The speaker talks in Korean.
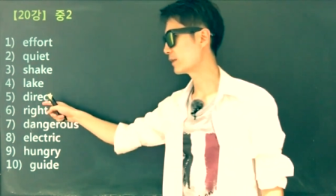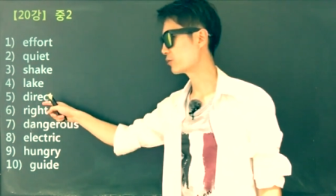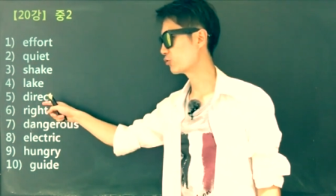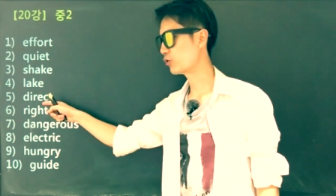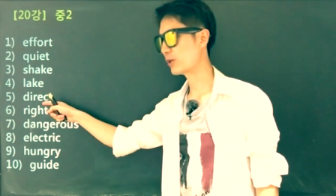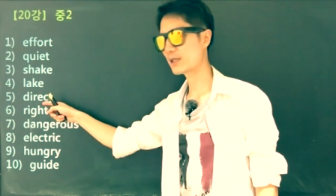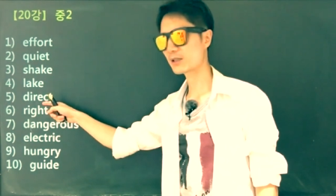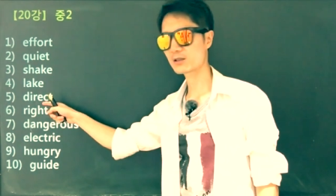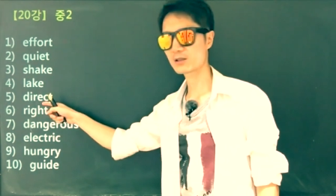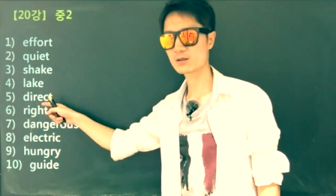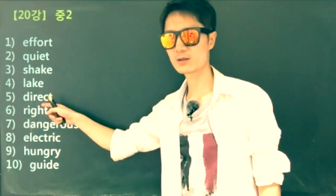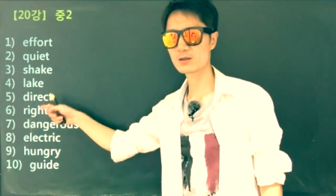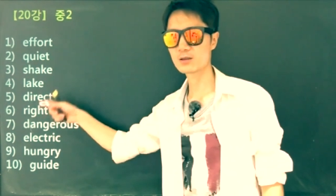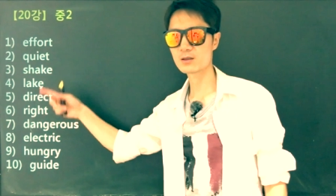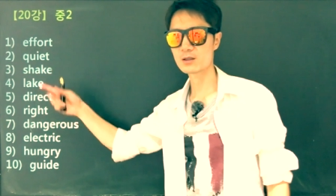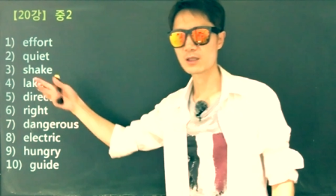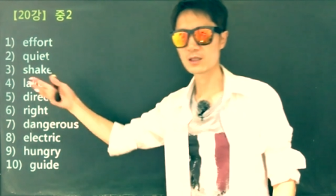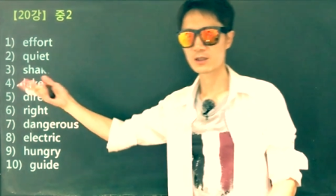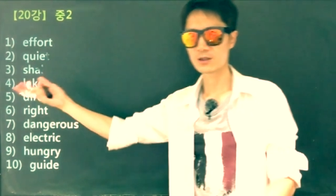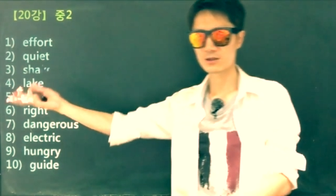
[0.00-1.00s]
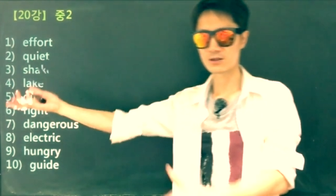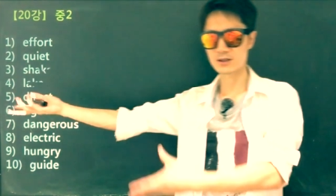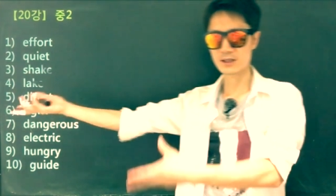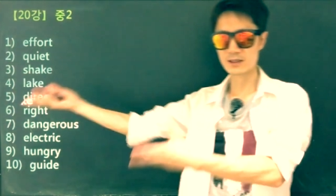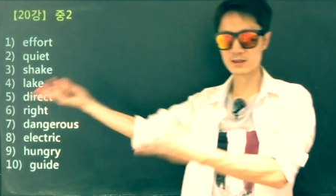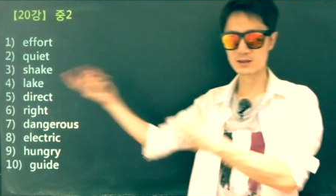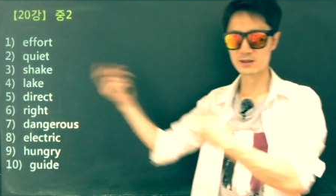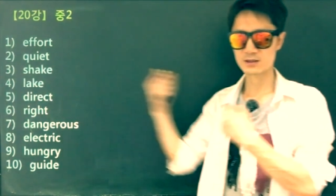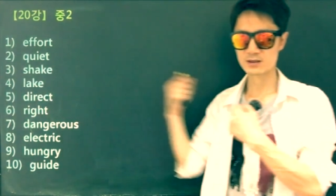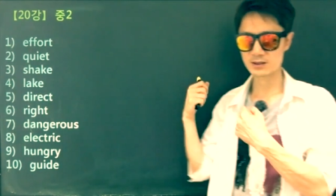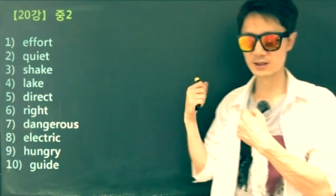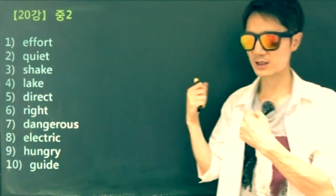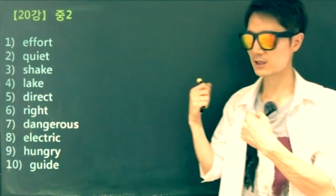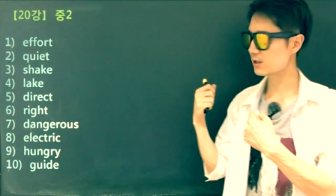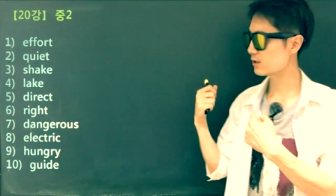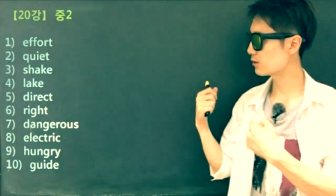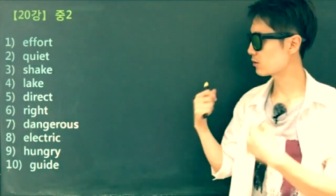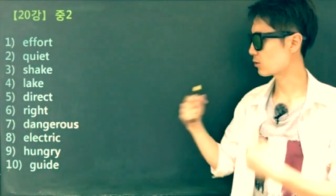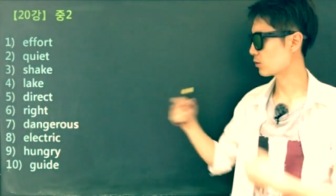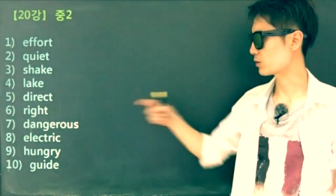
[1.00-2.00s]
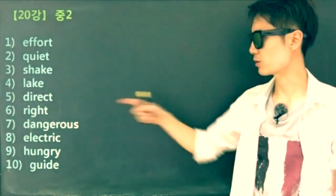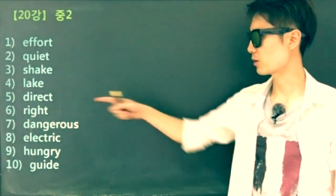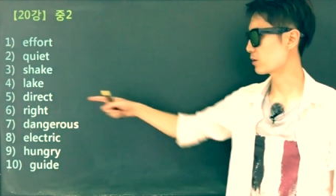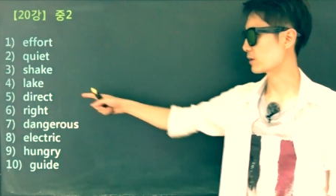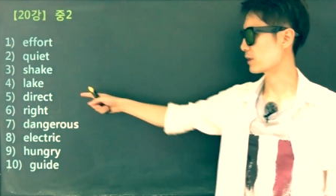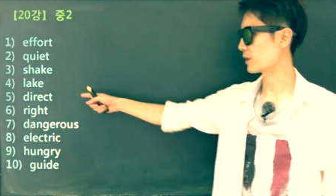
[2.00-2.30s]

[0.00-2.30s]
direct는 direct. 이끄는 거죠.